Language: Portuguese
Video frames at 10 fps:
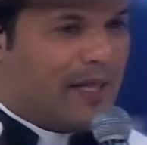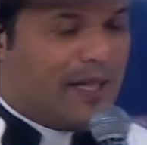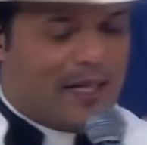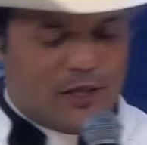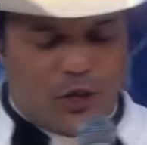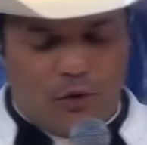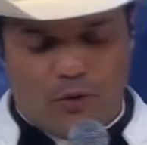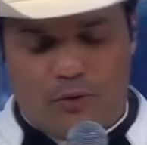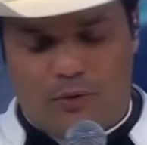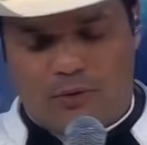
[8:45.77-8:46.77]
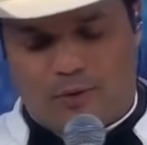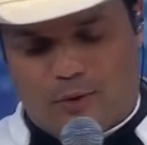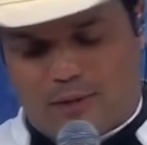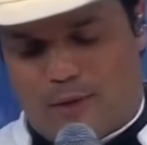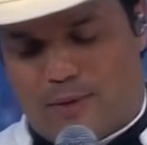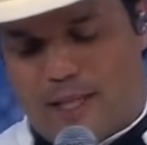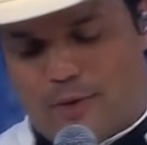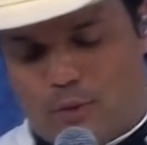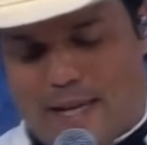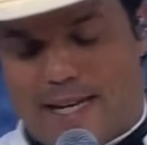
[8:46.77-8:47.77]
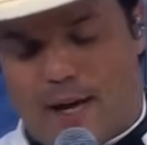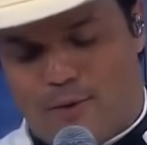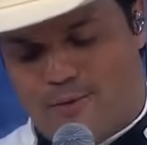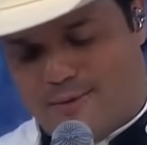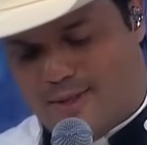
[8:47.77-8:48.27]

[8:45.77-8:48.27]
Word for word: E ele tirou do, do seu dedo o anel